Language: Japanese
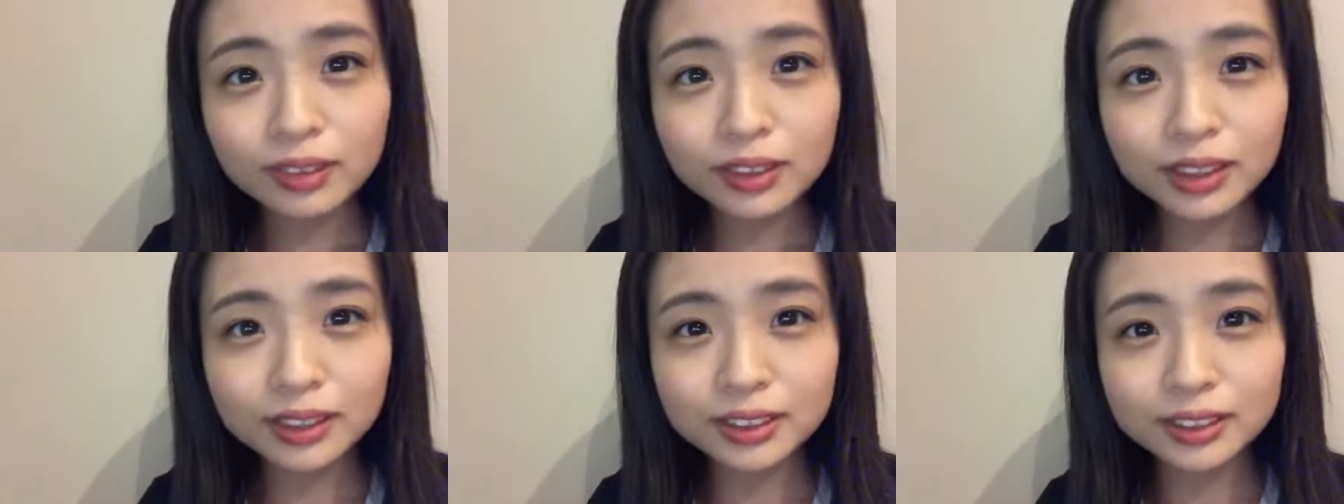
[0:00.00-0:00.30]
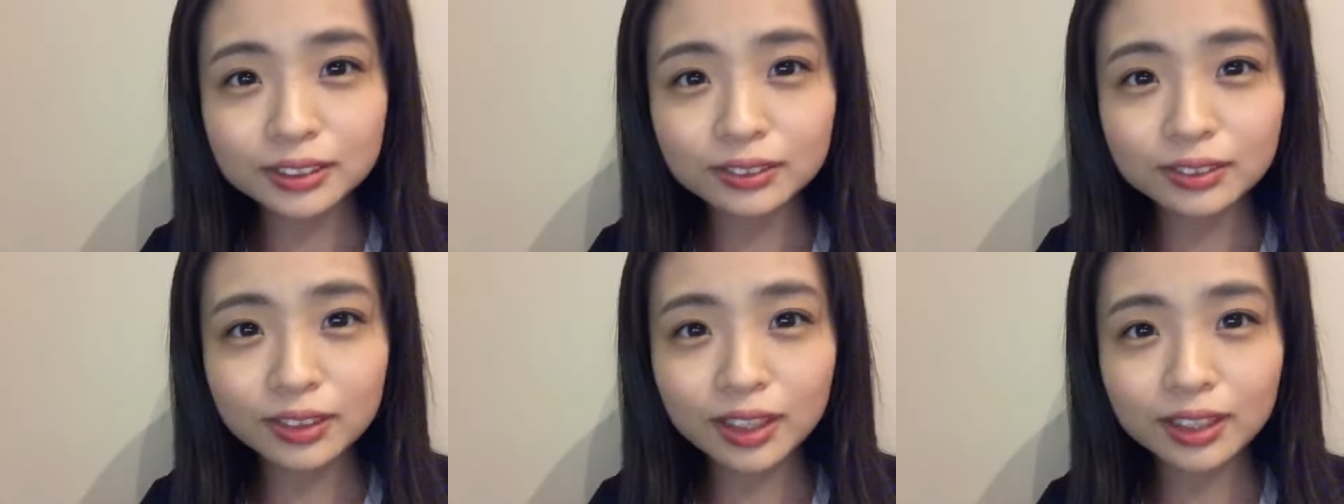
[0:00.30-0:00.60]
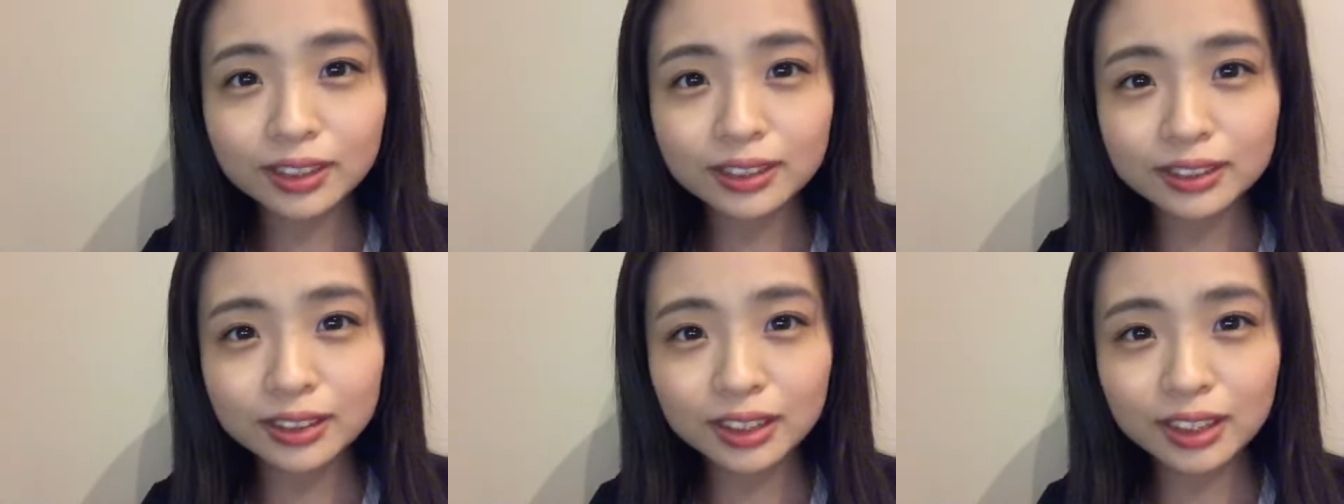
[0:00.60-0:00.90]
スタジオ
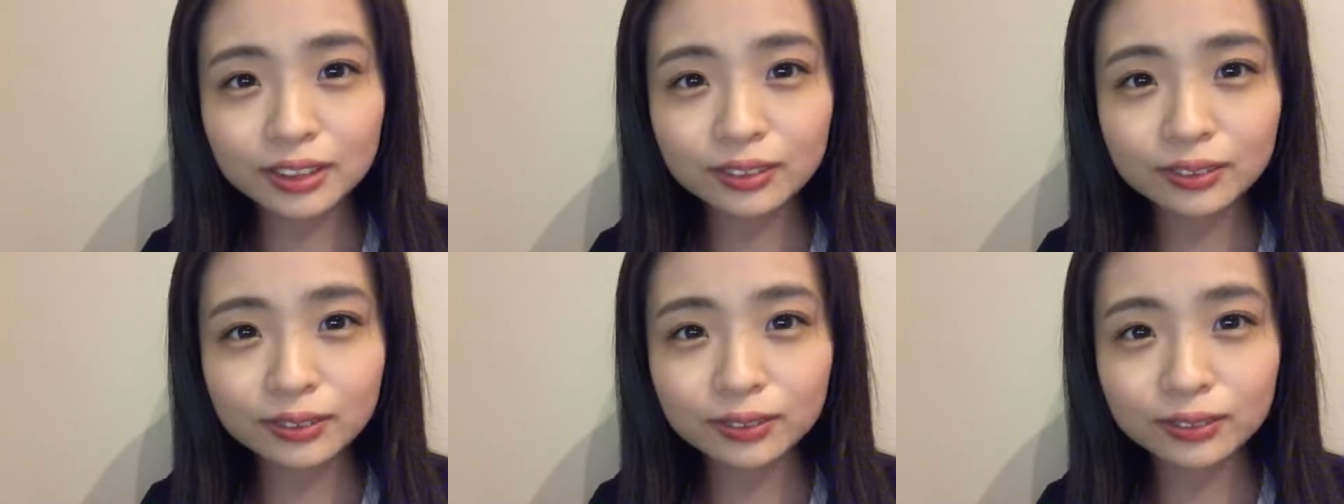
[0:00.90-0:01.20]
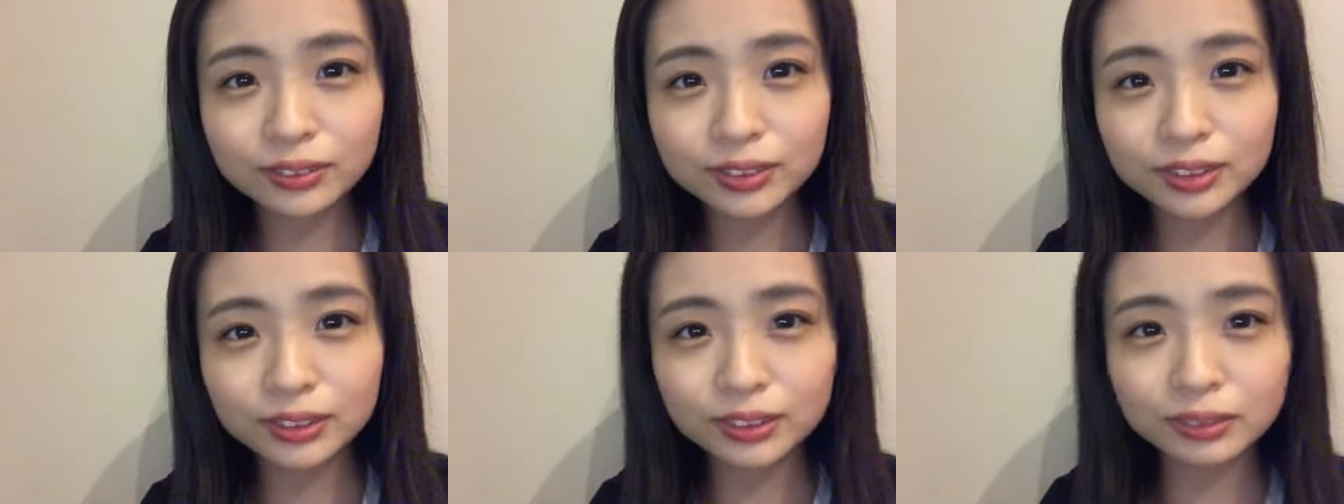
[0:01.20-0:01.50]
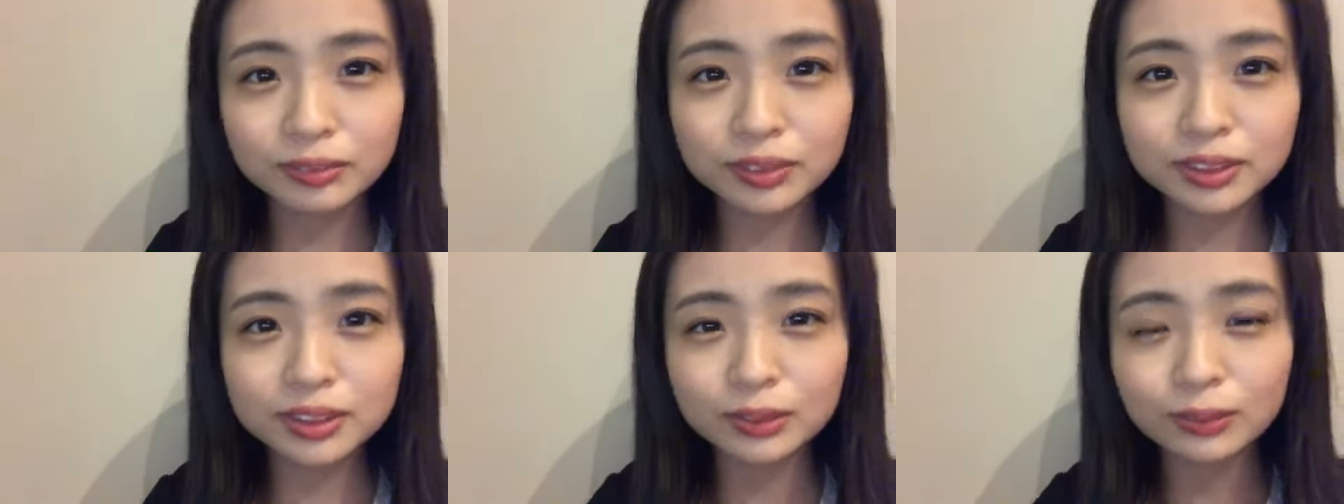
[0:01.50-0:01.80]
あ失礼興奮すみ
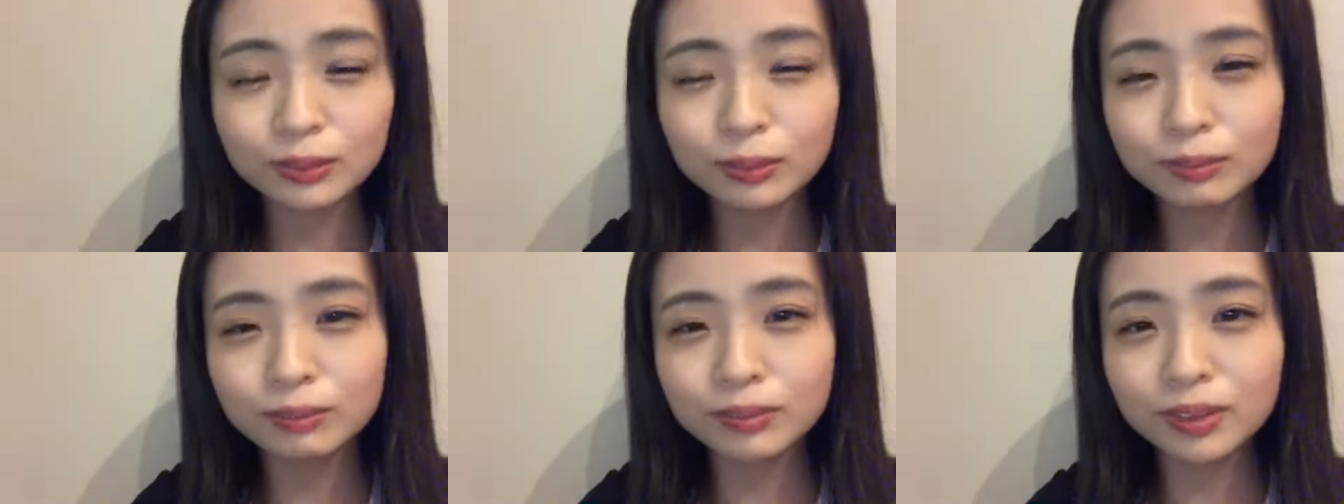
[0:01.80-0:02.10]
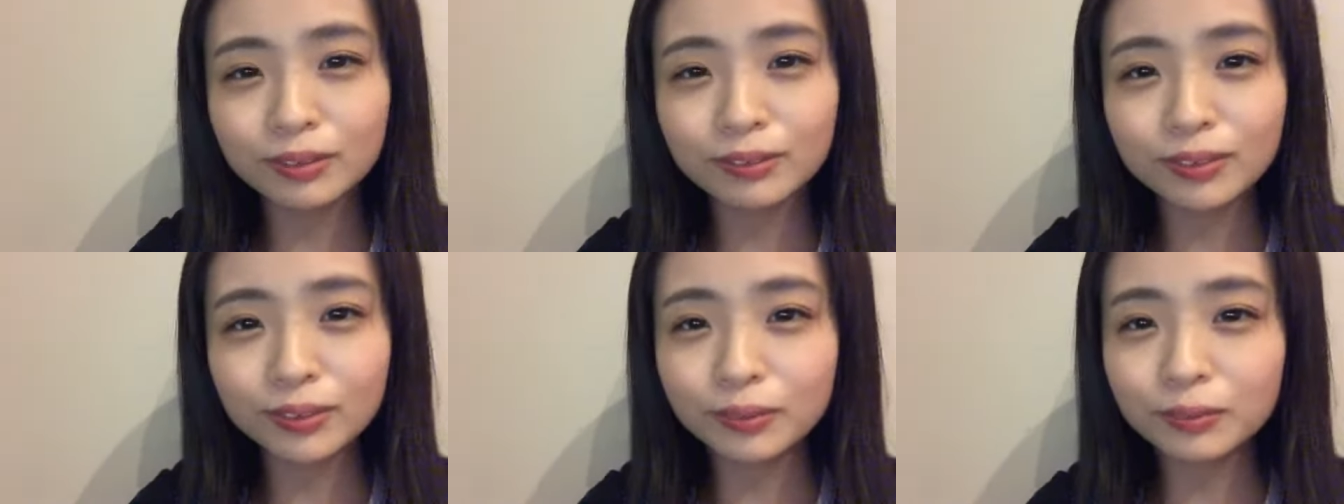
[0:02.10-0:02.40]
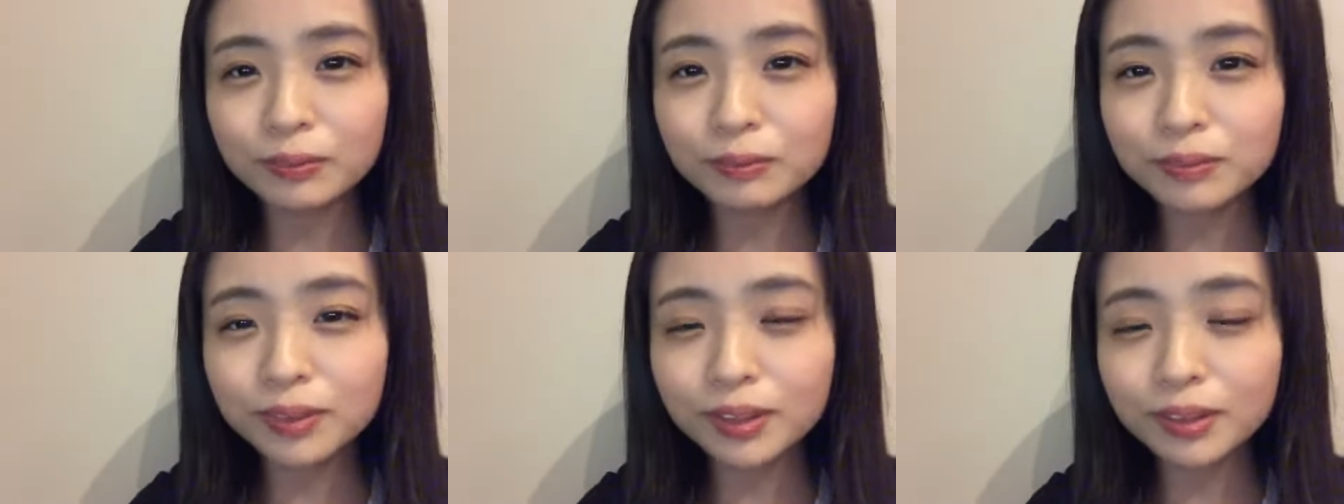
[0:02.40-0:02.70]
ましたこんばんはこ
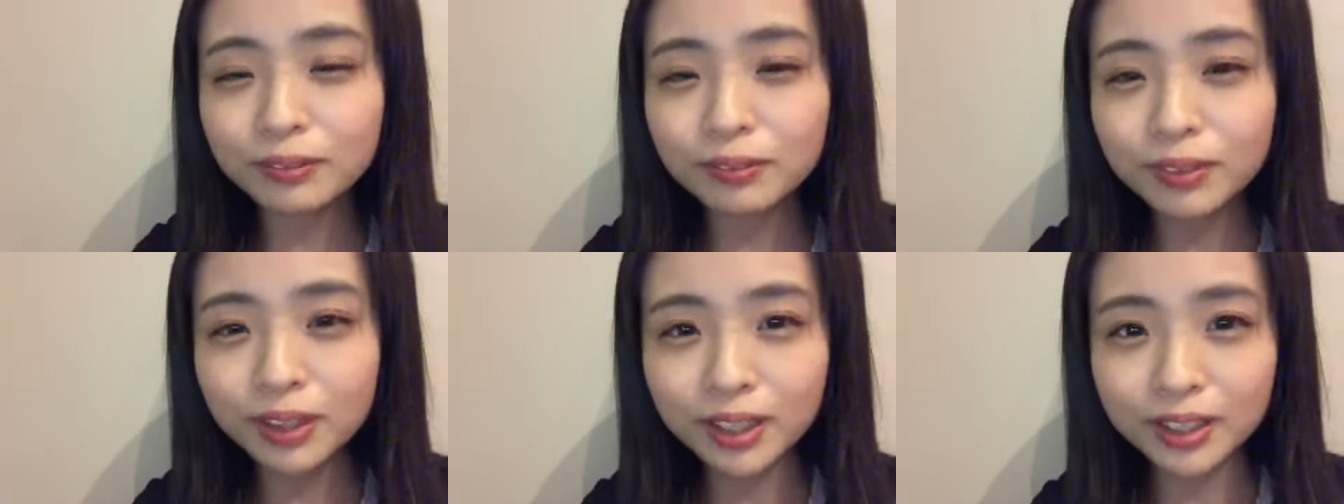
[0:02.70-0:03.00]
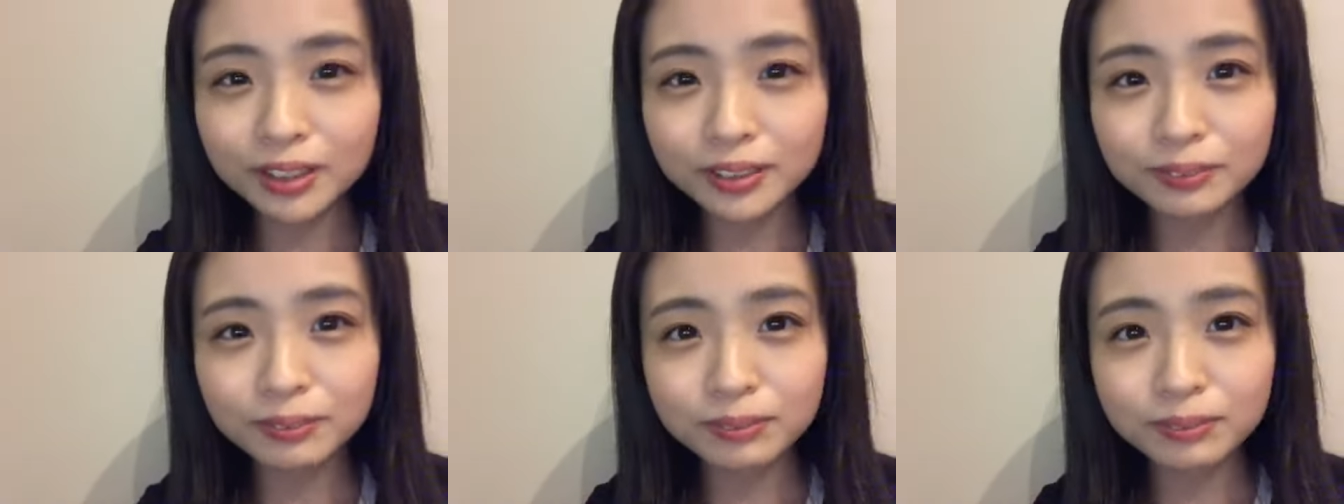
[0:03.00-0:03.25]
んばんは